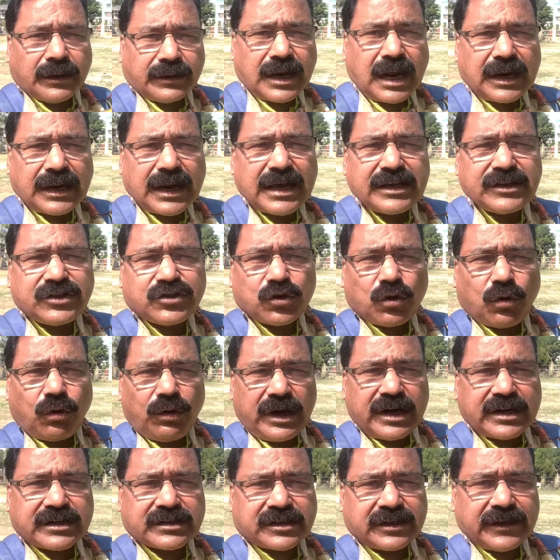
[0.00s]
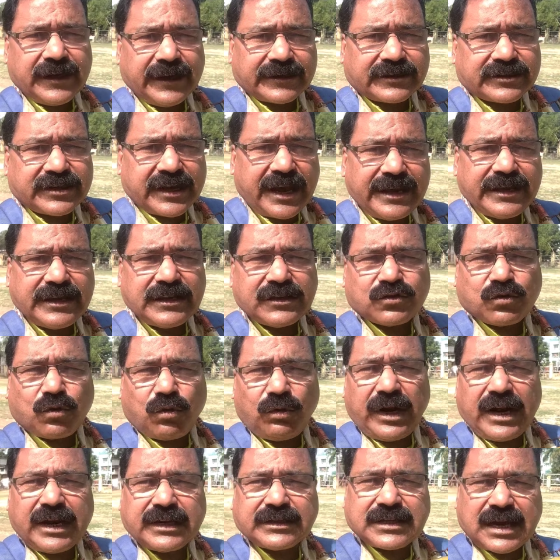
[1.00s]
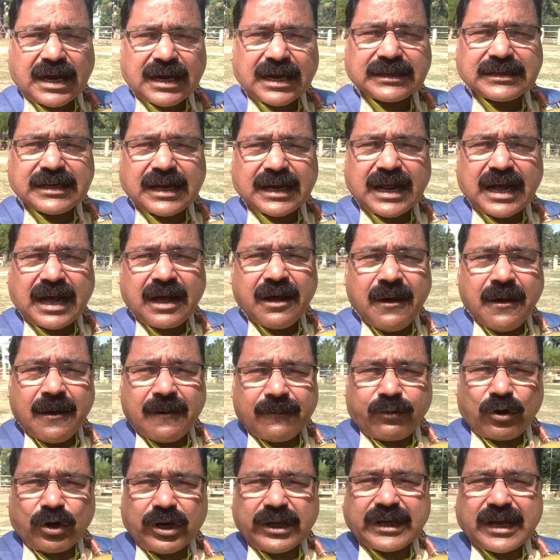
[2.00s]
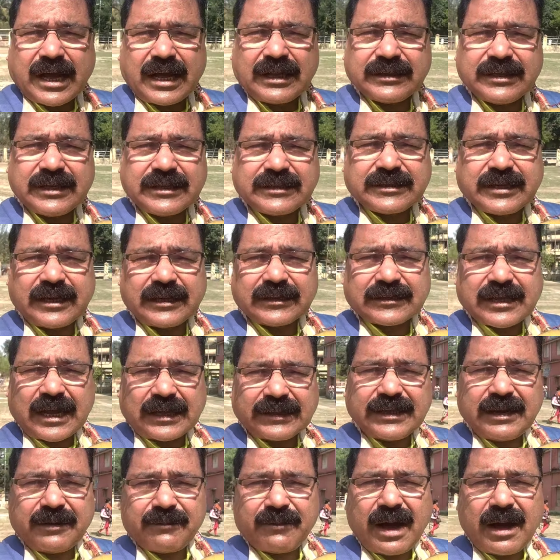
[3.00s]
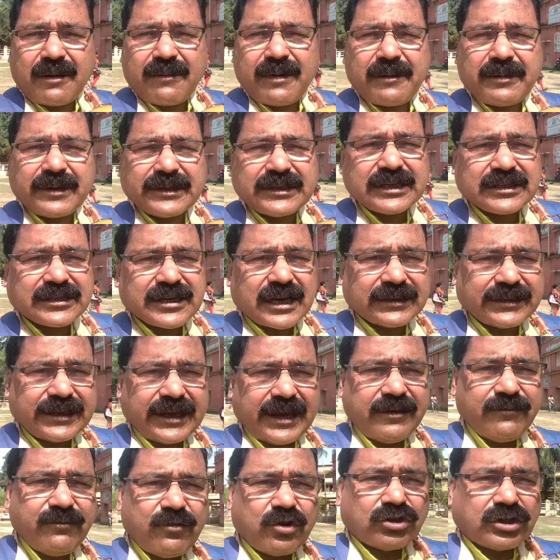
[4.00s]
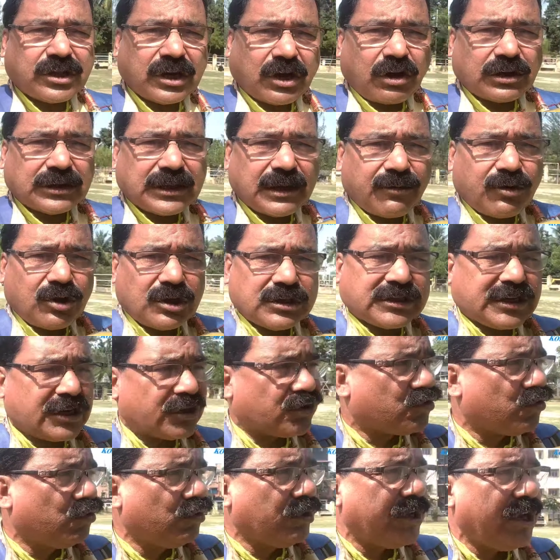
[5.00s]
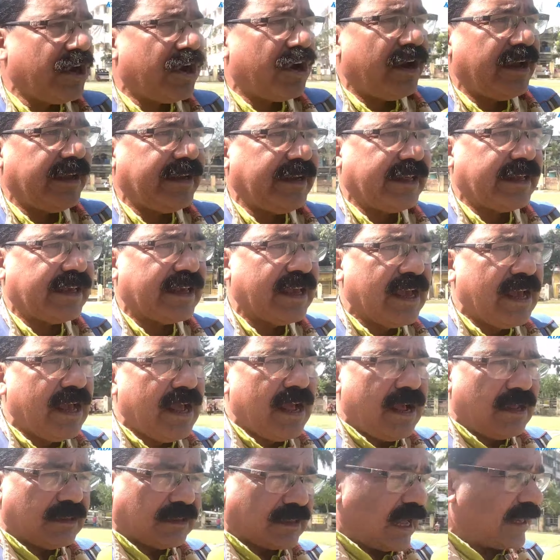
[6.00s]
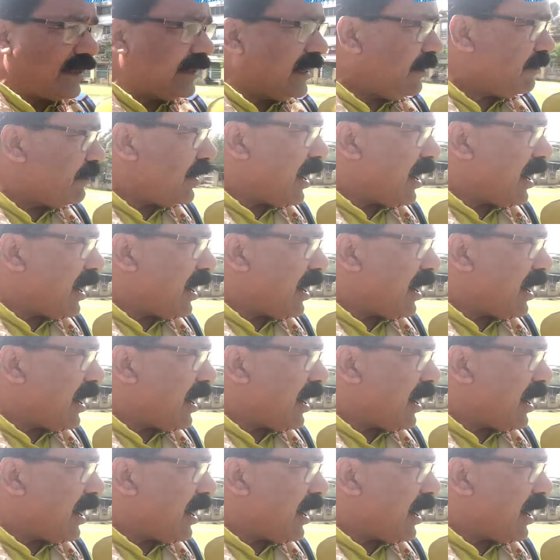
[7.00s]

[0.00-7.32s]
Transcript: নানা স্কুলের সিট সেই স্কুলের যারা যারা পরীক্ষা দিচ্ছে তাদের মা বাবাদের সাথে এই মুহূর্তে কথা বলছে ছুটি হয়নি তাদের